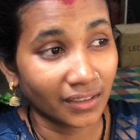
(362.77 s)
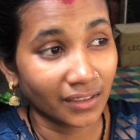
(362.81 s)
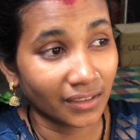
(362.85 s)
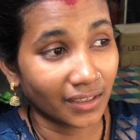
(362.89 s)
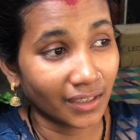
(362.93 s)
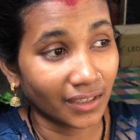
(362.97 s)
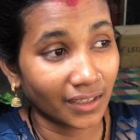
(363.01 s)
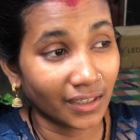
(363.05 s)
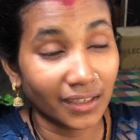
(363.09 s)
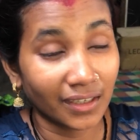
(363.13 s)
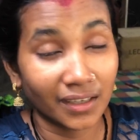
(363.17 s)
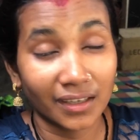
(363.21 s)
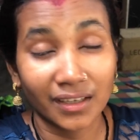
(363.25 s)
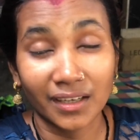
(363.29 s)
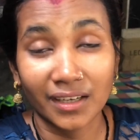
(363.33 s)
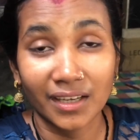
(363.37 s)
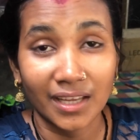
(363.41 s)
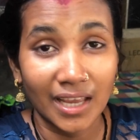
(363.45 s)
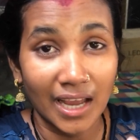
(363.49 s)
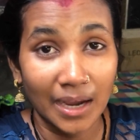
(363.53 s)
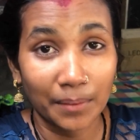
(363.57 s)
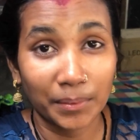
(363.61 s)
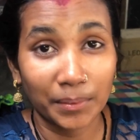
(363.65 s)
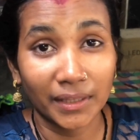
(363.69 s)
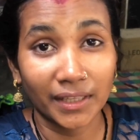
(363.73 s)
कि
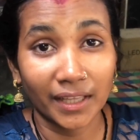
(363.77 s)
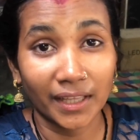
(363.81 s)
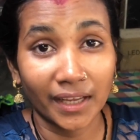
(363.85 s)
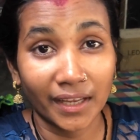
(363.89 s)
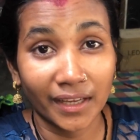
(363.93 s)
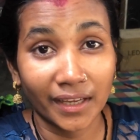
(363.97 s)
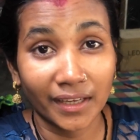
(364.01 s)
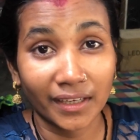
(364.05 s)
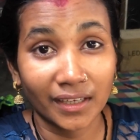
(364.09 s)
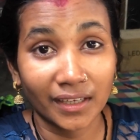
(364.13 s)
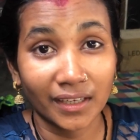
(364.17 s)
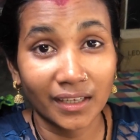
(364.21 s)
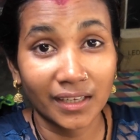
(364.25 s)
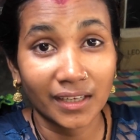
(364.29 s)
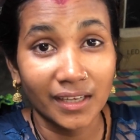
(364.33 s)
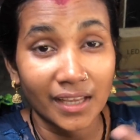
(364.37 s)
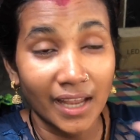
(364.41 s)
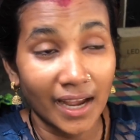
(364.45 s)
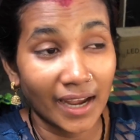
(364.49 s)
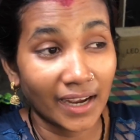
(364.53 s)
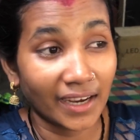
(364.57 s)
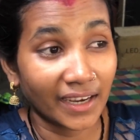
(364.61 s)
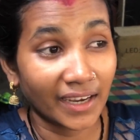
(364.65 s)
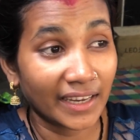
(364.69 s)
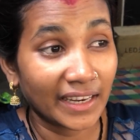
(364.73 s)
क्या बताएं कि
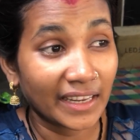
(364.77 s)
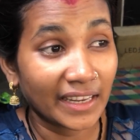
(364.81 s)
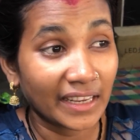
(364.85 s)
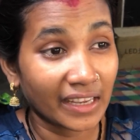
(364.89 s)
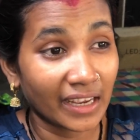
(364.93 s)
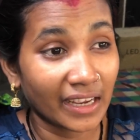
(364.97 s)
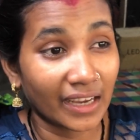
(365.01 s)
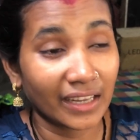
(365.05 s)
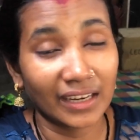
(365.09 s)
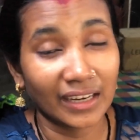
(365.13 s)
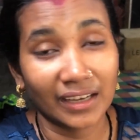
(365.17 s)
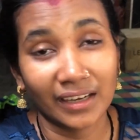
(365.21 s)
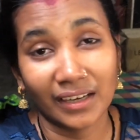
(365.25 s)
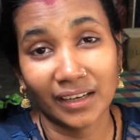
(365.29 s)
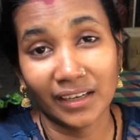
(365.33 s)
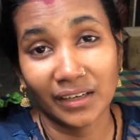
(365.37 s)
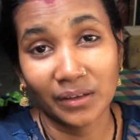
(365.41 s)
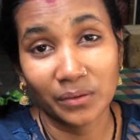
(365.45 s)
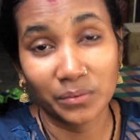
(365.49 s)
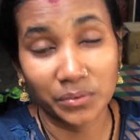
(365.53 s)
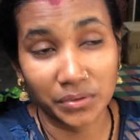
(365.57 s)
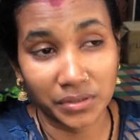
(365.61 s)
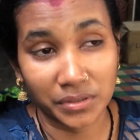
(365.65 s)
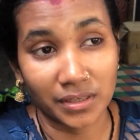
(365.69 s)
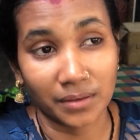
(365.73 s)
क्या करें क्या ना करें
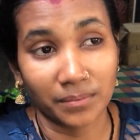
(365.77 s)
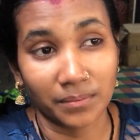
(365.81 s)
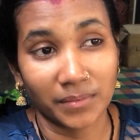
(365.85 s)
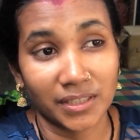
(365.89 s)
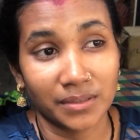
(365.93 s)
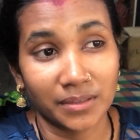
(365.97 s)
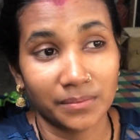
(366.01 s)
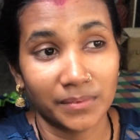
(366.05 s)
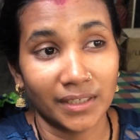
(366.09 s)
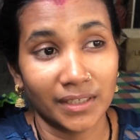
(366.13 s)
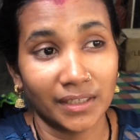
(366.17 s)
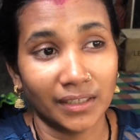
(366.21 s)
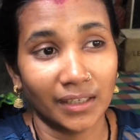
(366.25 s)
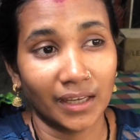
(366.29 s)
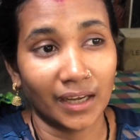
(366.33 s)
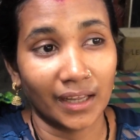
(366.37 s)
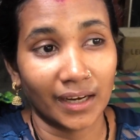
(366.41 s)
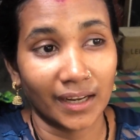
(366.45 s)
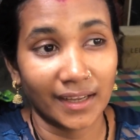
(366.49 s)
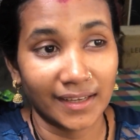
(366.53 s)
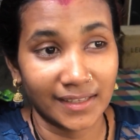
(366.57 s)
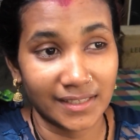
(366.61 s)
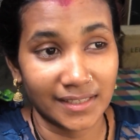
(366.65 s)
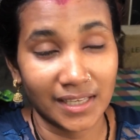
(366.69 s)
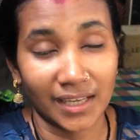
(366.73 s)
कुछ समझ में नहीं आ
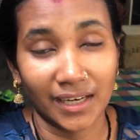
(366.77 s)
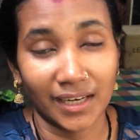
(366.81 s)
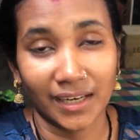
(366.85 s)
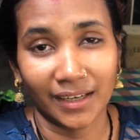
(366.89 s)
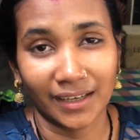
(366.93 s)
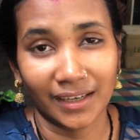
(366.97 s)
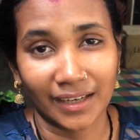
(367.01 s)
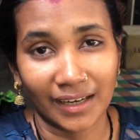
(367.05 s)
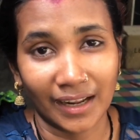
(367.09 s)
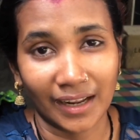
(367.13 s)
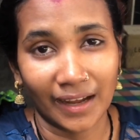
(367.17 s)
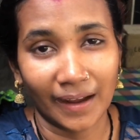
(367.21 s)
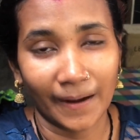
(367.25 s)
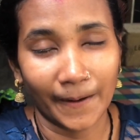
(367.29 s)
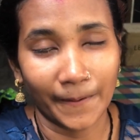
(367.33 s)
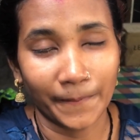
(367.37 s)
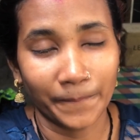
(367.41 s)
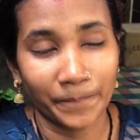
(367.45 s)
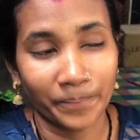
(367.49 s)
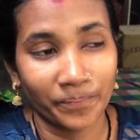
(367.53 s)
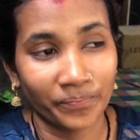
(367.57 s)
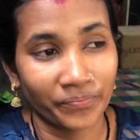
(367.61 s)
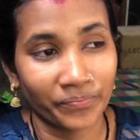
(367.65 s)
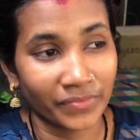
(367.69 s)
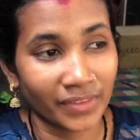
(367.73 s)
रहा है ऐसा लग रहा है
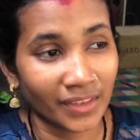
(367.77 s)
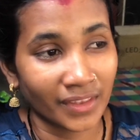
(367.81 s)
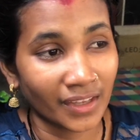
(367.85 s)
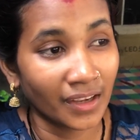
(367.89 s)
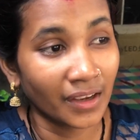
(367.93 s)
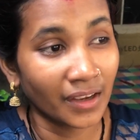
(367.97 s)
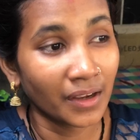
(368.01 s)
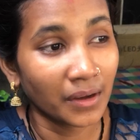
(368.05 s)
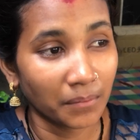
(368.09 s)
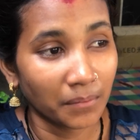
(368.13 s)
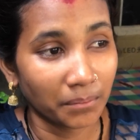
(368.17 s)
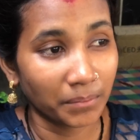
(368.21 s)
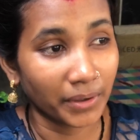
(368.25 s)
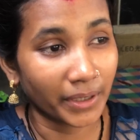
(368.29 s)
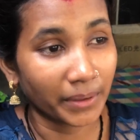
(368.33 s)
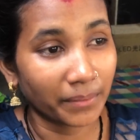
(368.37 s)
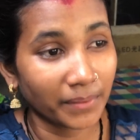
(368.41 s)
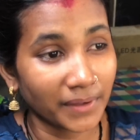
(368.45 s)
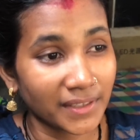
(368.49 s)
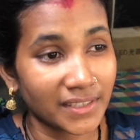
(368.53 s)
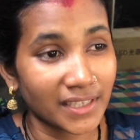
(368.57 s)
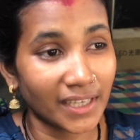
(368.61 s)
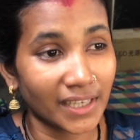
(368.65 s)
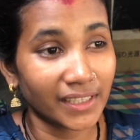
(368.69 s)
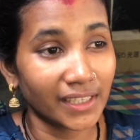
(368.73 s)
फिर
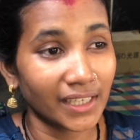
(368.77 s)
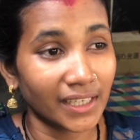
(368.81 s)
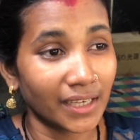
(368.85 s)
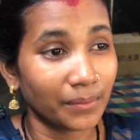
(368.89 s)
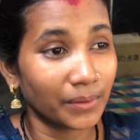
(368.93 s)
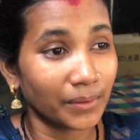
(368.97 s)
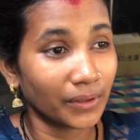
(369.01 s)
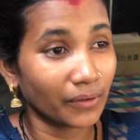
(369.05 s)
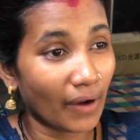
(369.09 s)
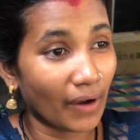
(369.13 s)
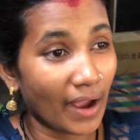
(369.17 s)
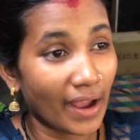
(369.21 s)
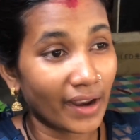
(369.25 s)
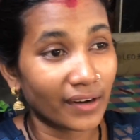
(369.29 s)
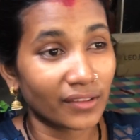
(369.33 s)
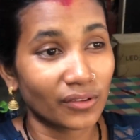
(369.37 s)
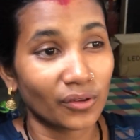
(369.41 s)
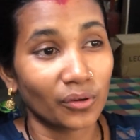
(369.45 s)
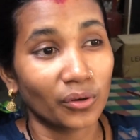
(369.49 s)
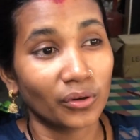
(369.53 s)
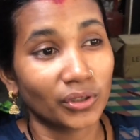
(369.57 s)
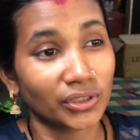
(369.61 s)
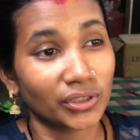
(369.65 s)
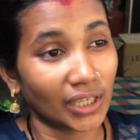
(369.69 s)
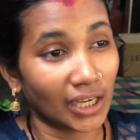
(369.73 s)
भी चलिए अभी वायर
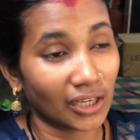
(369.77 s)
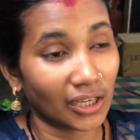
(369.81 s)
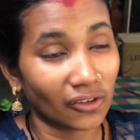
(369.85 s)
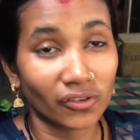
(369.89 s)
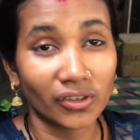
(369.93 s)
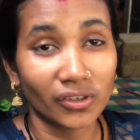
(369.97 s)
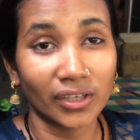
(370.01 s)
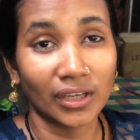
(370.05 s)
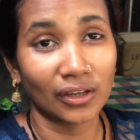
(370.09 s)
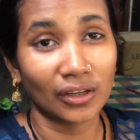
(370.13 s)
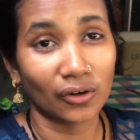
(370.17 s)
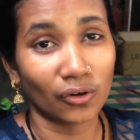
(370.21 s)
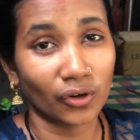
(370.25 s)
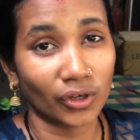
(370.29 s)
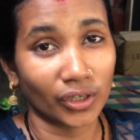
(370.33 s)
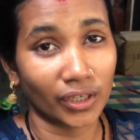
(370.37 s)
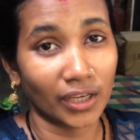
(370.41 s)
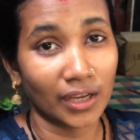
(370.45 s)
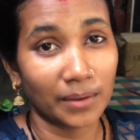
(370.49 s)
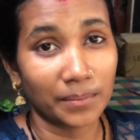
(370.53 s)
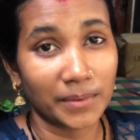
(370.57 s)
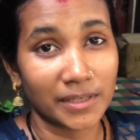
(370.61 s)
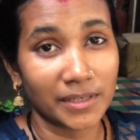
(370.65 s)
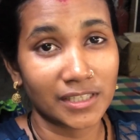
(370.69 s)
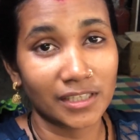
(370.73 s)
तो चालू किए
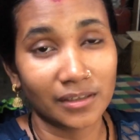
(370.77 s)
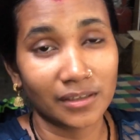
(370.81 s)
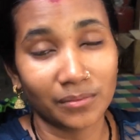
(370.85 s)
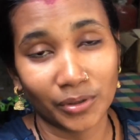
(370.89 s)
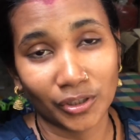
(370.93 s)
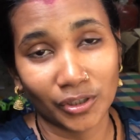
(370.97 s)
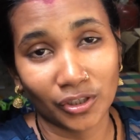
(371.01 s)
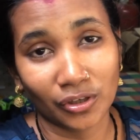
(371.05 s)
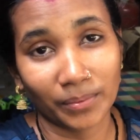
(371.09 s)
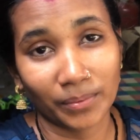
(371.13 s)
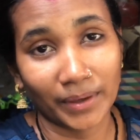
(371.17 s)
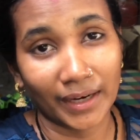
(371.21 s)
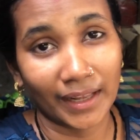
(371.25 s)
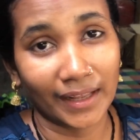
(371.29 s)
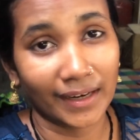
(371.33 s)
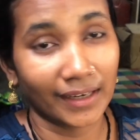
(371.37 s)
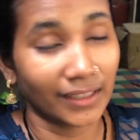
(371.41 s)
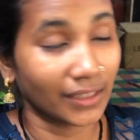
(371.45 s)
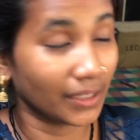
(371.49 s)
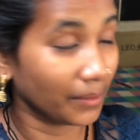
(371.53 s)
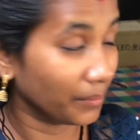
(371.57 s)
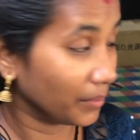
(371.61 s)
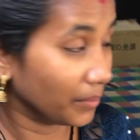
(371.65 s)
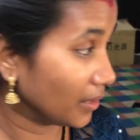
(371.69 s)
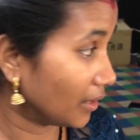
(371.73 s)
रोके मशीन वीडियो बना रहे
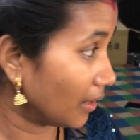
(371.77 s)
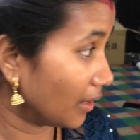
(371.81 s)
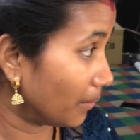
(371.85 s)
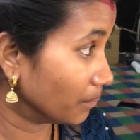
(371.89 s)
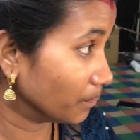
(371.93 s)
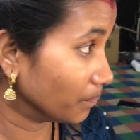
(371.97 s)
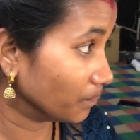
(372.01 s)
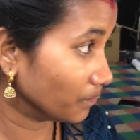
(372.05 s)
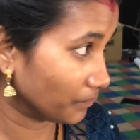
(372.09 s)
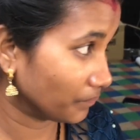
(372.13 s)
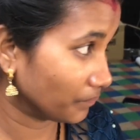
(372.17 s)
अभी हम